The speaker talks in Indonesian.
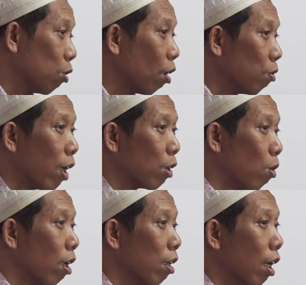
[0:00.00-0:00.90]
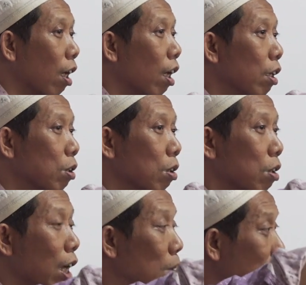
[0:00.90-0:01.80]
di sofa itu ada
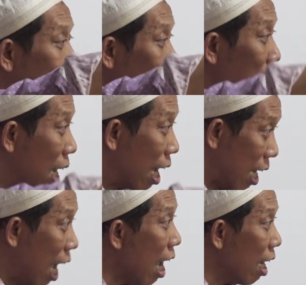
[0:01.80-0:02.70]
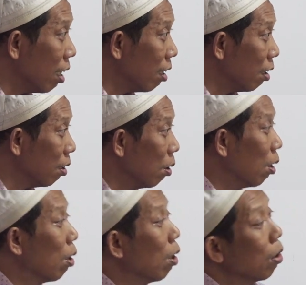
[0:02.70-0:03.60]
sekian banyak berhala,
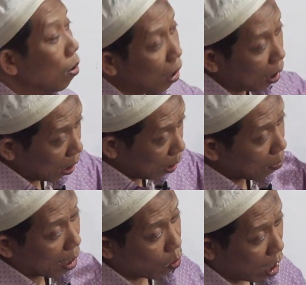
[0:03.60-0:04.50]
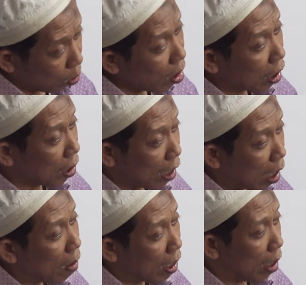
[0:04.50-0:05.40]
di marwa itu ada
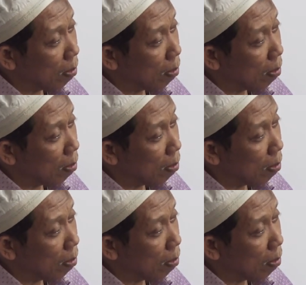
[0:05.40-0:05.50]
sekian banyak